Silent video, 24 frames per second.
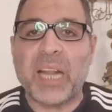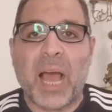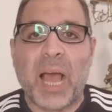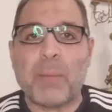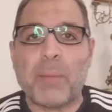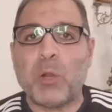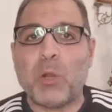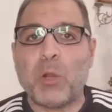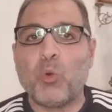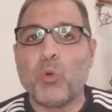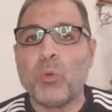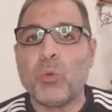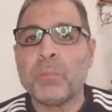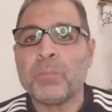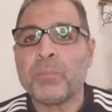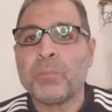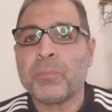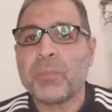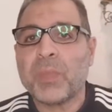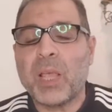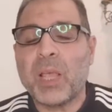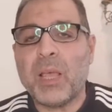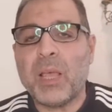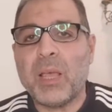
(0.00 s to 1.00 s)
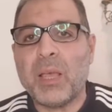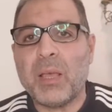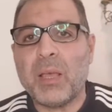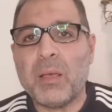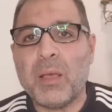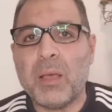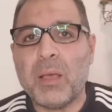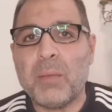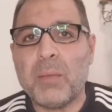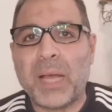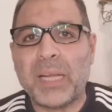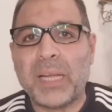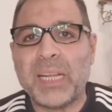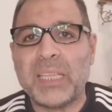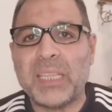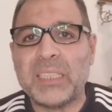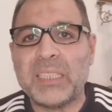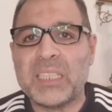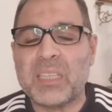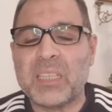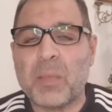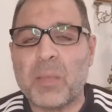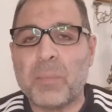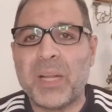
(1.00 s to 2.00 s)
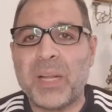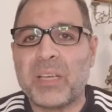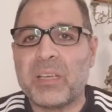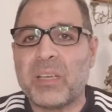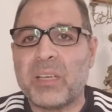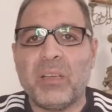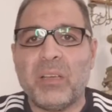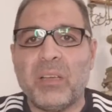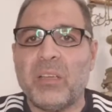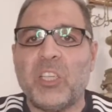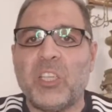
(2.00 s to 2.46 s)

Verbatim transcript: عملوا آه، آه، مع نادي الزمالك